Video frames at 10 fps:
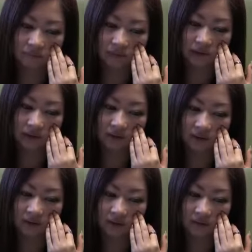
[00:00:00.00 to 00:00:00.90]
だか
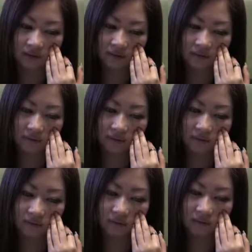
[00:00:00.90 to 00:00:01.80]
らな、
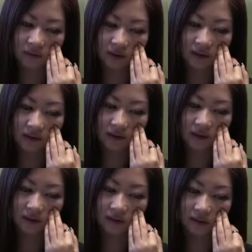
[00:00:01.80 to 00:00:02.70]
乗るってなった
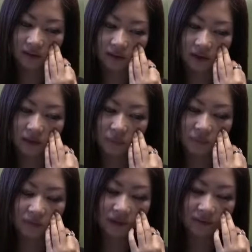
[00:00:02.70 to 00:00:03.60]
ら、何でも
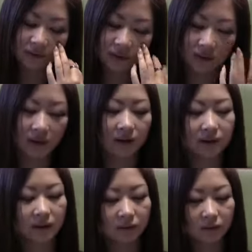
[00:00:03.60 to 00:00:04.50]
乗れる人やったら、
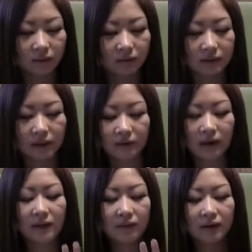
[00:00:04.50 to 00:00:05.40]
ジェットコースターやろ。あ
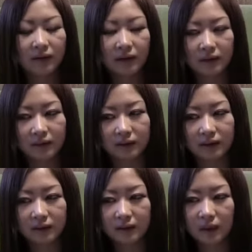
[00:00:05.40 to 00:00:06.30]
れはな、1
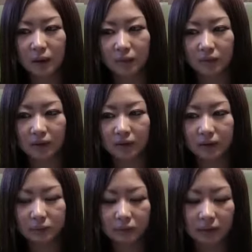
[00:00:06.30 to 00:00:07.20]
時間とか
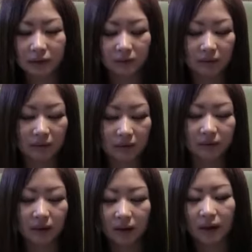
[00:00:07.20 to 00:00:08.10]
50分待つとかになる
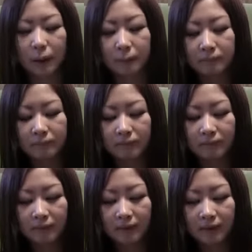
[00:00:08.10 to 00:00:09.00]
から、
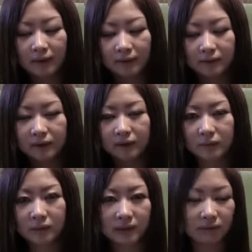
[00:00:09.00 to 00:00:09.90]
後ろ
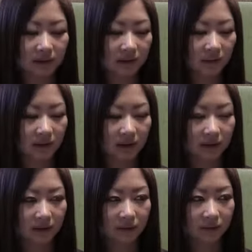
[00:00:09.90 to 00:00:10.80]
向きには使われへん
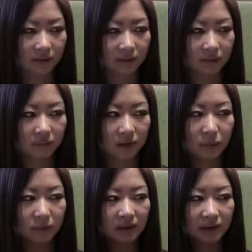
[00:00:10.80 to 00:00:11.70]
けど、前
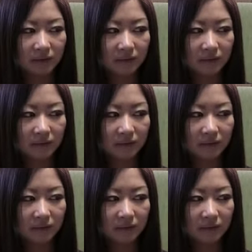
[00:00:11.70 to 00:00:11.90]
向きでそん